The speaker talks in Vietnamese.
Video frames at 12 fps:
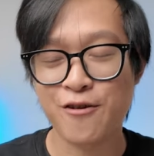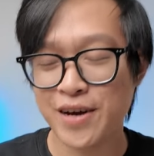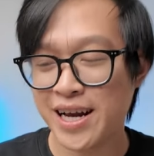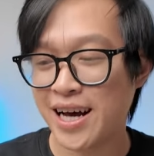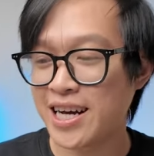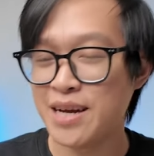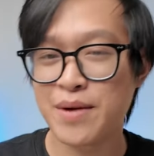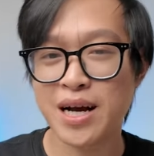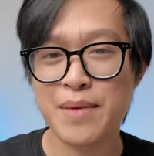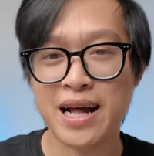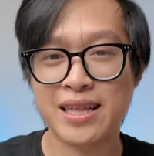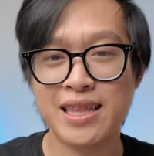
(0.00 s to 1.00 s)
Có nghĩa là khi mà
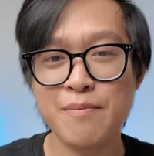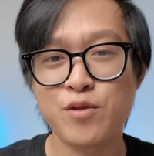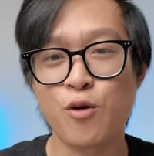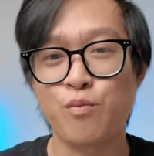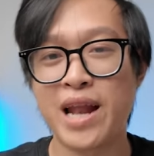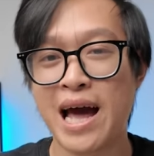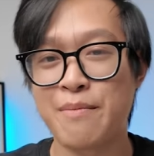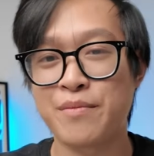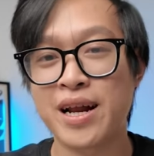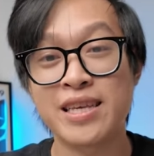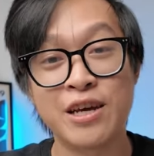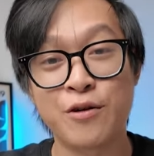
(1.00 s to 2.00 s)
các bạn tiếp tục
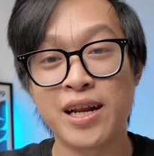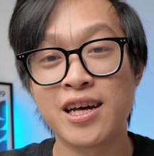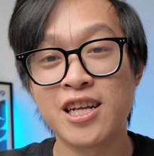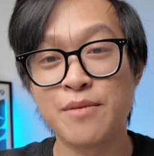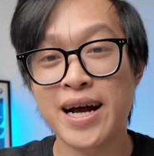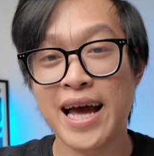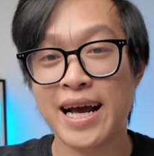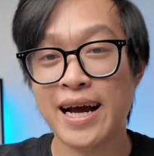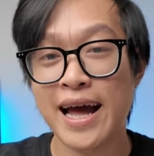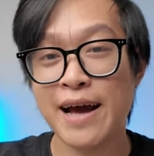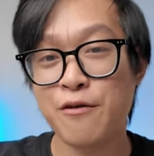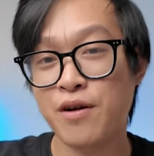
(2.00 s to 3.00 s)
làm ra nhiều cái lá thư bán hàng
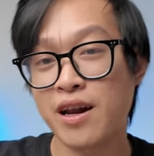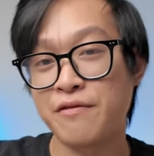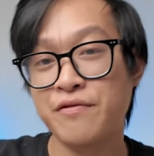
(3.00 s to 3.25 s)
khác hoặc là